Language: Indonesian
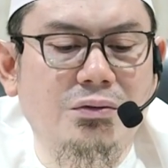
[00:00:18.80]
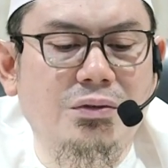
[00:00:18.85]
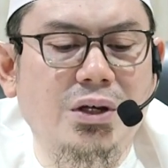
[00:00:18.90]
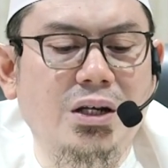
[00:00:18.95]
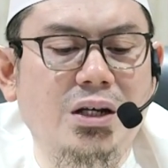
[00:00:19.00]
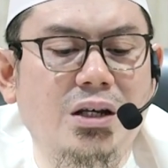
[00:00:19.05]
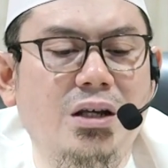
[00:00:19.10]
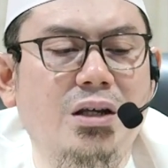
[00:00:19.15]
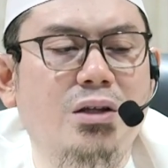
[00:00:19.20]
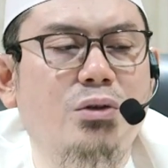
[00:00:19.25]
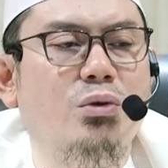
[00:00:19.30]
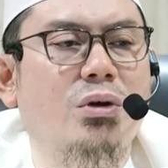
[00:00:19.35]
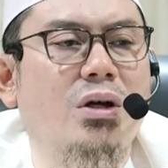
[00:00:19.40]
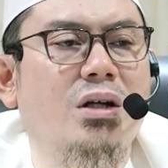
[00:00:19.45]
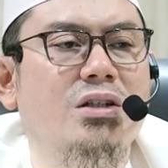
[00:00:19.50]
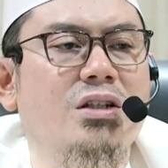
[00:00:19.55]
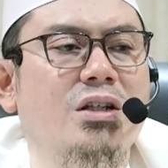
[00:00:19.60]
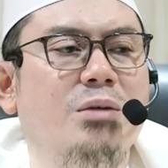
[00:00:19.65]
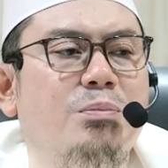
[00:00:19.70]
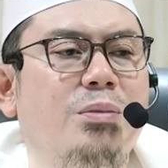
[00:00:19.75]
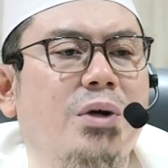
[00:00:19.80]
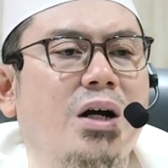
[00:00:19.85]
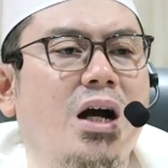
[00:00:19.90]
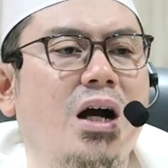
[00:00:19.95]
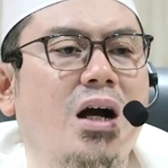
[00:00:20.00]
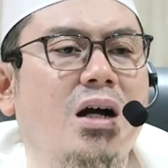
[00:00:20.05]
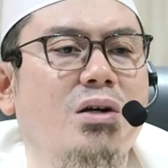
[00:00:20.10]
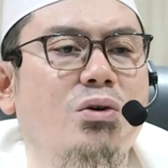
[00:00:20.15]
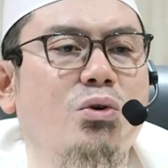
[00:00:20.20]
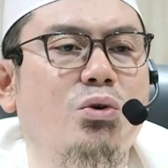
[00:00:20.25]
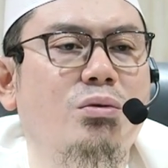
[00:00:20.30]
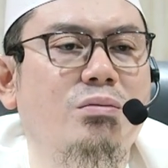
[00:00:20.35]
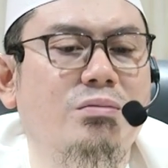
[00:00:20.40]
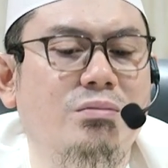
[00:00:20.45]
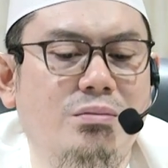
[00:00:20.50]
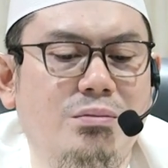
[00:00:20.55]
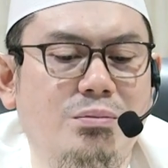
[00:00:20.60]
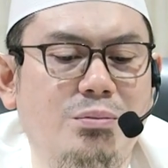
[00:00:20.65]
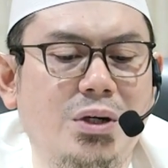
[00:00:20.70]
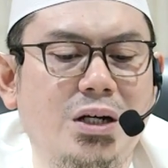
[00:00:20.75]
Fan itu artinya
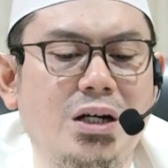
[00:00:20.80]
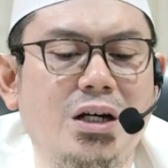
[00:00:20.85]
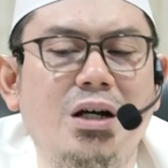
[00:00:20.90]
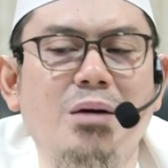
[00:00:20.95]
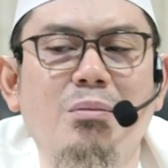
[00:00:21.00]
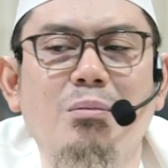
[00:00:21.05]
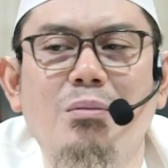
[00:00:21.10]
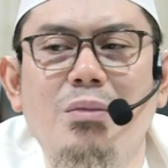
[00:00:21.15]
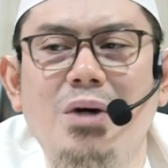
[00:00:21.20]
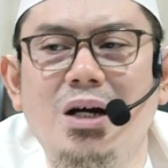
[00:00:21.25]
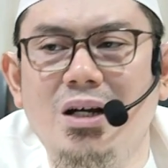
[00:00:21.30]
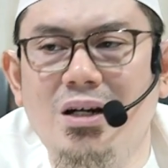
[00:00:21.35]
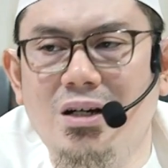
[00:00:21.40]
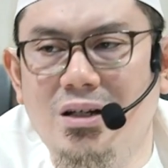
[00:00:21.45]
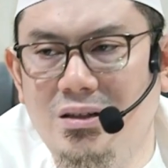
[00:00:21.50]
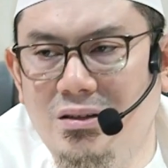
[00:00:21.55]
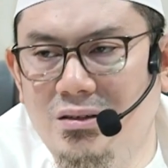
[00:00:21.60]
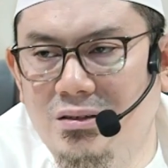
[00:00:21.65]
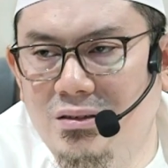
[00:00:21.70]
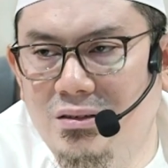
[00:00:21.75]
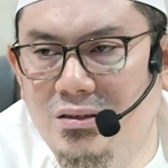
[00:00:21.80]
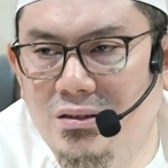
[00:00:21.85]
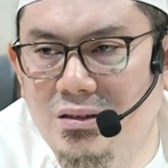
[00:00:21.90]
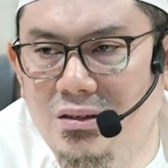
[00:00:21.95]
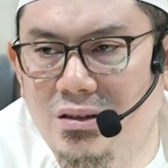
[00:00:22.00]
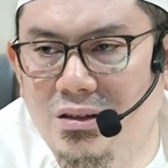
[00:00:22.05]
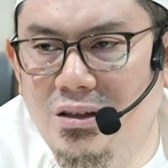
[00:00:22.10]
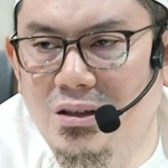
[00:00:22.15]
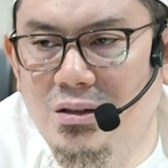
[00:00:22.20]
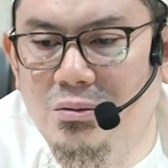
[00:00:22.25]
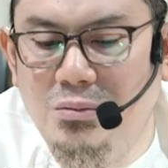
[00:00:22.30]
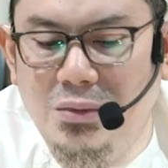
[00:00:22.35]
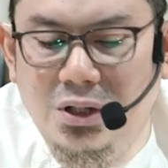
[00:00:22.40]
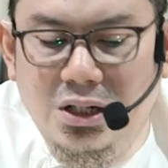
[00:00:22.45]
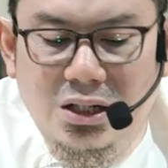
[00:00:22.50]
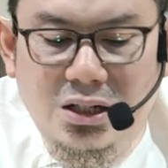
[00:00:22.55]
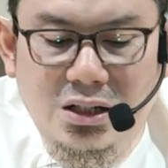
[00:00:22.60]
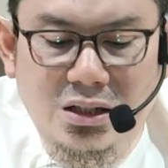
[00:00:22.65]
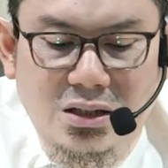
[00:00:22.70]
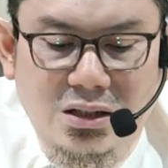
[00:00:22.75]
pengagum, penggemar.
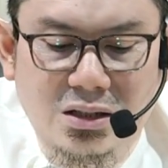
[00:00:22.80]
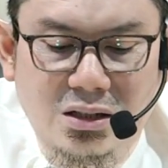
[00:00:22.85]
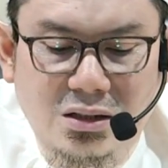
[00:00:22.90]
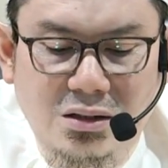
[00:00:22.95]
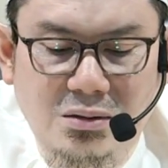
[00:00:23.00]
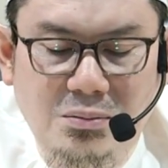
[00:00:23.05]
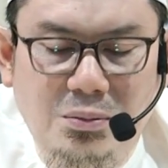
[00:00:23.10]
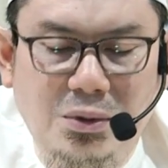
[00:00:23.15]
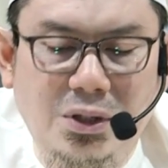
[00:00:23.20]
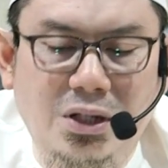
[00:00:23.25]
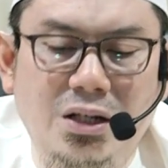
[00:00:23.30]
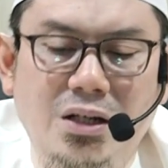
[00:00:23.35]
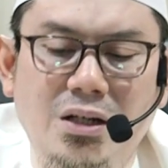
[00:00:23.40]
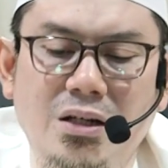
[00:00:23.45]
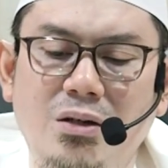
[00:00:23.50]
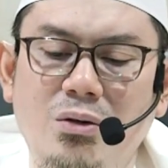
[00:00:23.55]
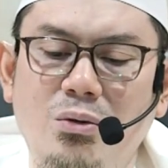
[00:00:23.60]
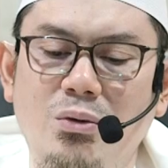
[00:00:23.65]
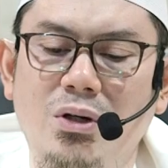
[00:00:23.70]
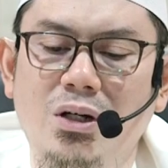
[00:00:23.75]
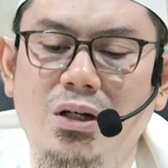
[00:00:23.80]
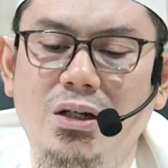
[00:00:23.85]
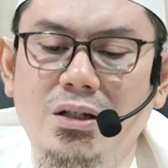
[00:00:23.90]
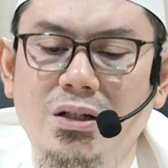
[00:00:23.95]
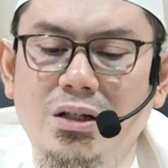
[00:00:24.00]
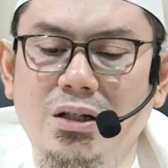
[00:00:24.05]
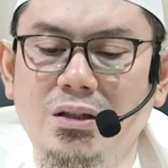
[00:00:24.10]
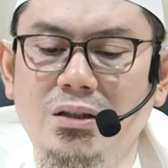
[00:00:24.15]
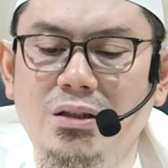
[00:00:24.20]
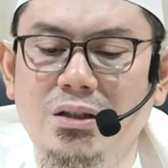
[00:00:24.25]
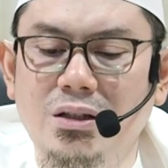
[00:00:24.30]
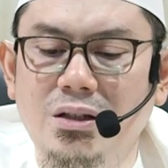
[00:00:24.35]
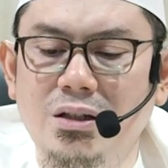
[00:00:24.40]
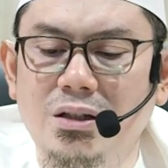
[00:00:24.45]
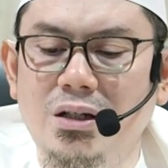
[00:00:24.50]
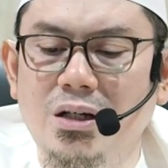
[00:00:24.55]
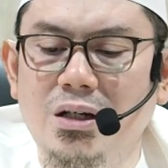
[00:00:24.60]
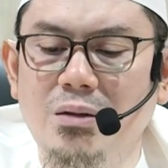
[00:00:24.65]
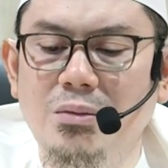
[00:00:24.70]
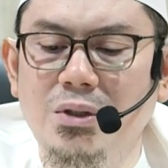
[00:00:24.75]
Maka pada ikhwah yang
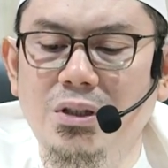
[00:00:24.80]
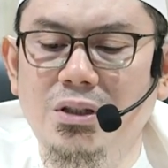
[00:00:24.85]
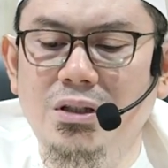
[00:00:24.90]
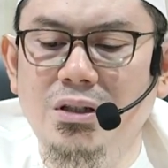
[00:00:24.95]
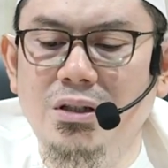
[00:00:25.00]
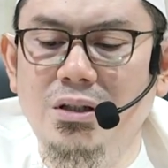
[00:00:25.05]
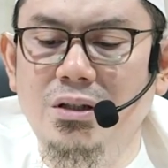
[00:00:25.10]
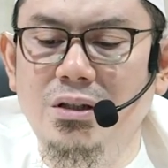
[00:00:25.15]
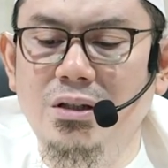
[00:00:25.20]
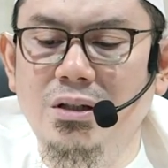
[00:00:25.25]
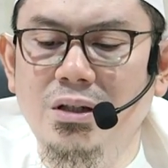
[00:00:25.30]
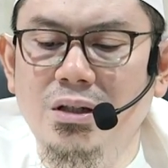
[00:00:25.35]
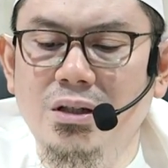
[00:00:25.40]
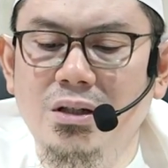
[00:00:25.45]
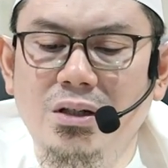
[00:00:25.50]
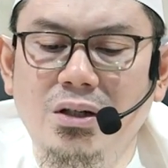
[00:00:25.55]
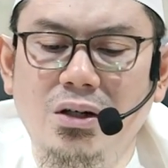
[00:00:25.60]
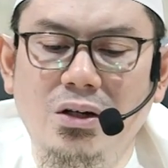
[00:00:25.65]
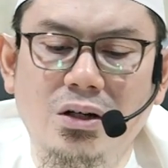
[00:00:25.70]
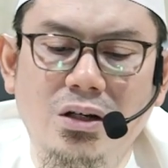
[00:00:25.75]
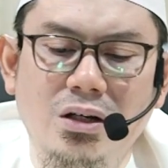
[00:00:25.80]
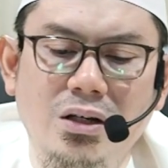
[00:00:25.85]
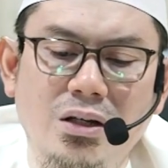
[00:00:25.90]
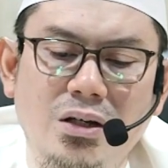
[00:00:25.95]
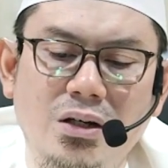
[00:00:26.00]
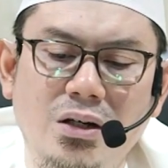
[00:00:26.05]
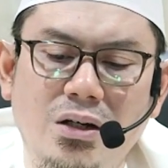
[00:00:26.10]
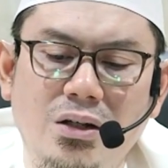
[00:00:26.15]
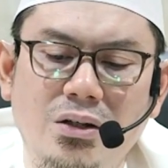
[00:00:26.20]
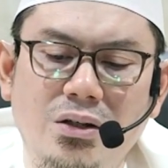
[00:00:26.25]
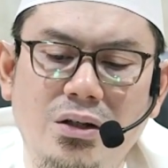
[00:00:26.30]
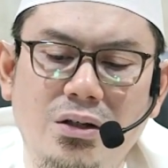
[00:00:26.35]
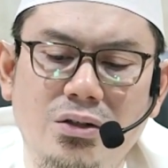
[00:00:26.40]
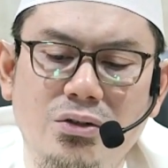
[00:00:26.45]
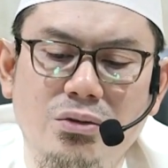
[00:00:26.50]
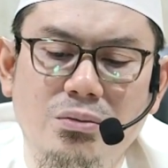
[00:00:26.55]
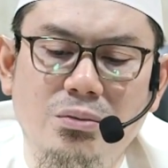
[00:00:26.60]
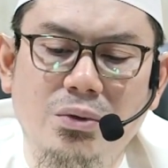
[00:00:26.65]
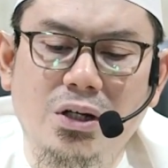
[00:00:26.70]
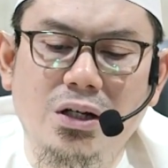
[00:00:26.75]
dirahmati oleh Allah
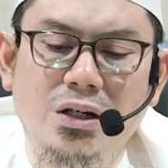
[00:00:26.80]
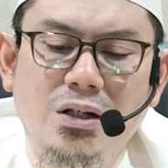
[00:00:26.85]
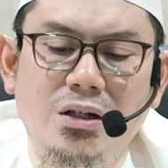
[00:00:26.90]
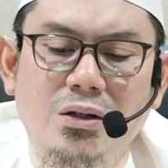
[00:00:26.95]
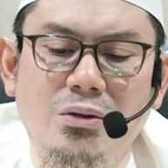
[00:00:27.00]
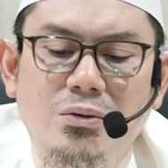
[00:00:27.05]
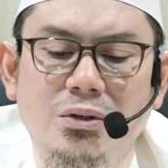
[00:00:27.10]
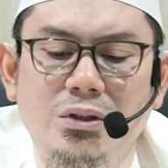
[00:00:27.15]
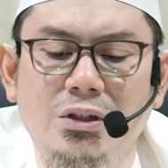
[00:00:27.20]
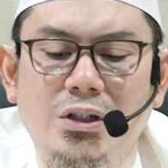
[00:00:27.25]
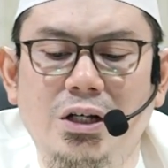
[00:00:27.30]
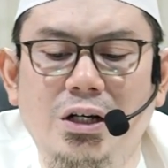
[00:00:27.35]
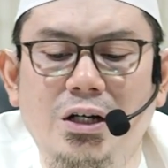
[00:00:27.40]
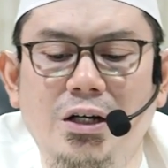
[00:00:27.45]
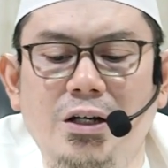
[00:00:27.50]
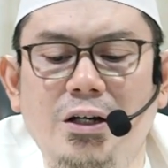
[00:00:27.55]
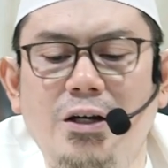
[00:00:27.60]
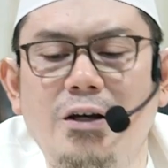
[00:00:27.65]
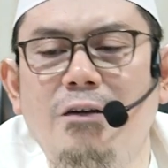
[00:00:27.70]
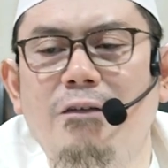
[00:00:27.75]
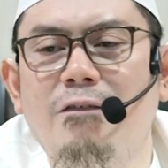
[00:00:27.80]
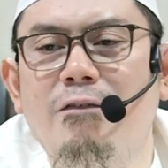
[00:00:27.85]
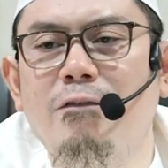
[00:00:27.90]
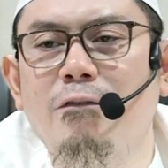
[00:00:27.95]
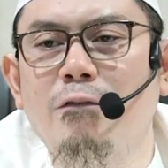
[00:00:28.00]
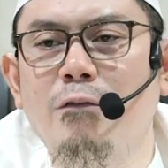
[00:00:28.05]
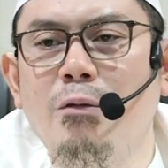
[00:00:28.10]
Subhanahu wa taala,